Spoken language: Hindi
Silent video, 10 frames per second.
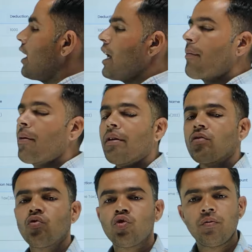वगैरह आपके
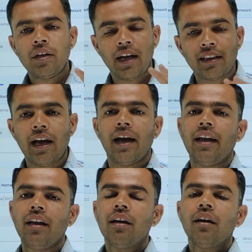पास कुछ भी रहता
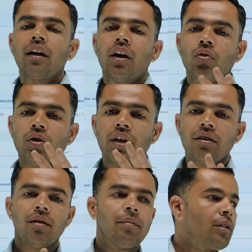है कटौती
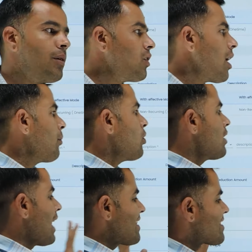के संबंध में तो आप
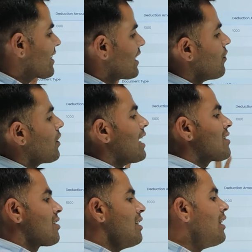लोग डाल सकते हैं वरना
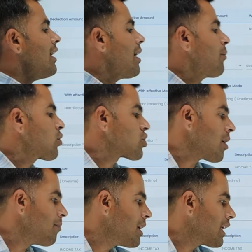सीधा ही आप लोग
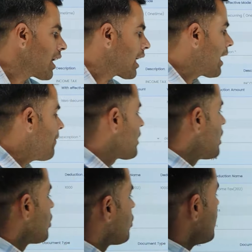सबमिट करेंगे
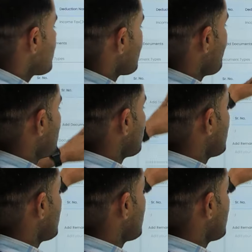तो ये सबमिट